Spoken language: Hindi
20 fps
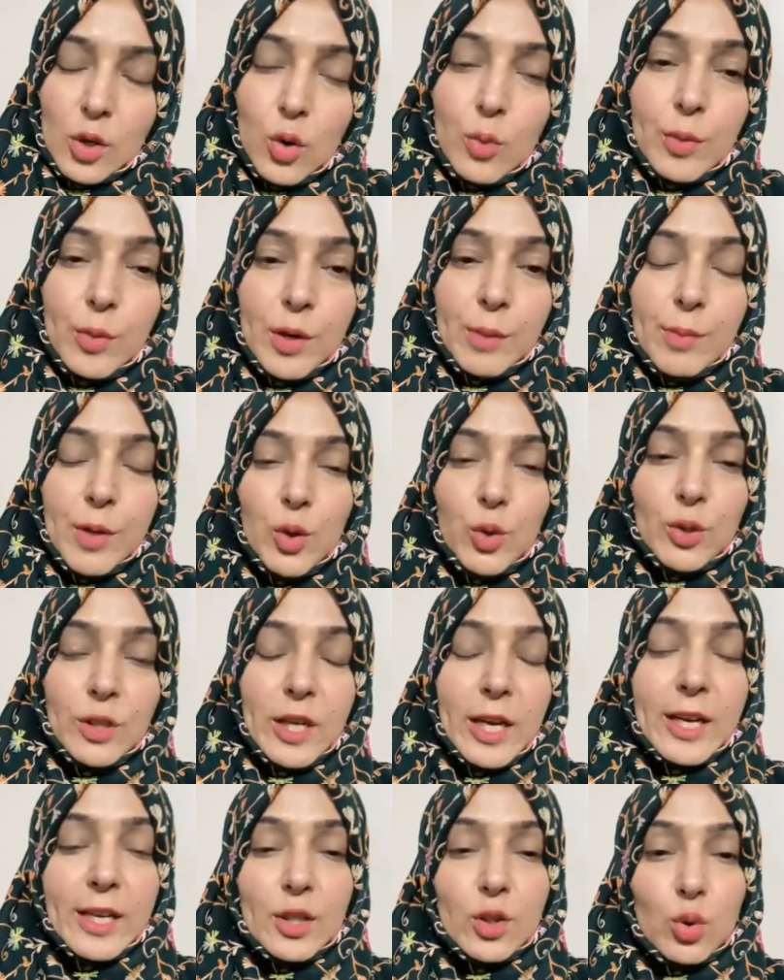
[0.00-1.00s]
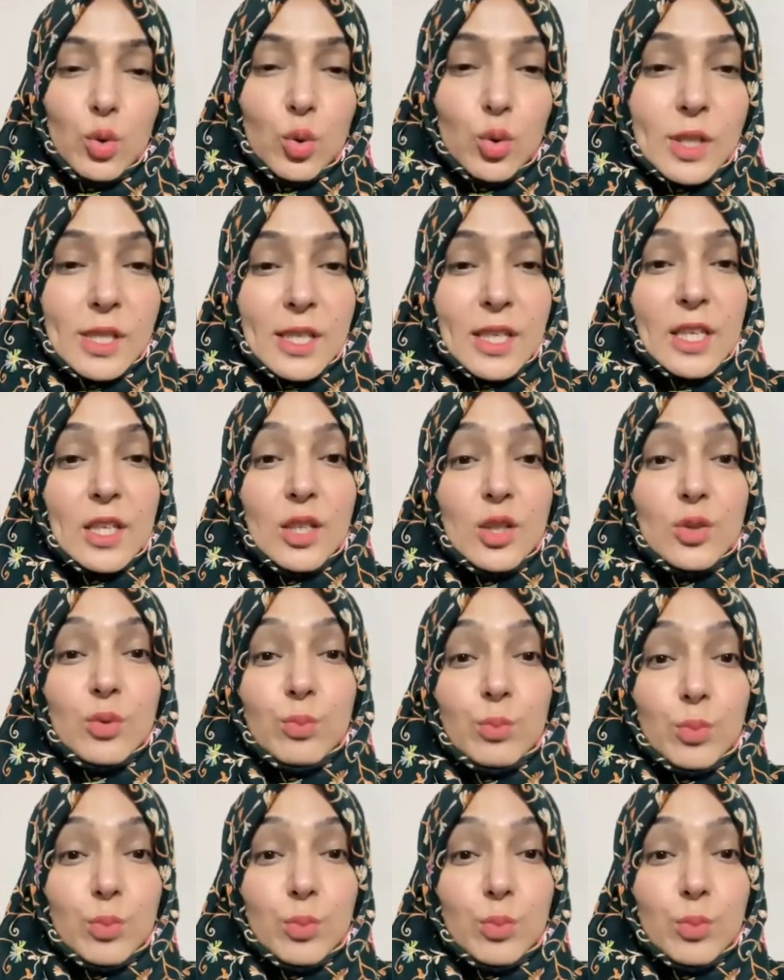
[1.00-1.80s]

उम्र में होता है तो उसके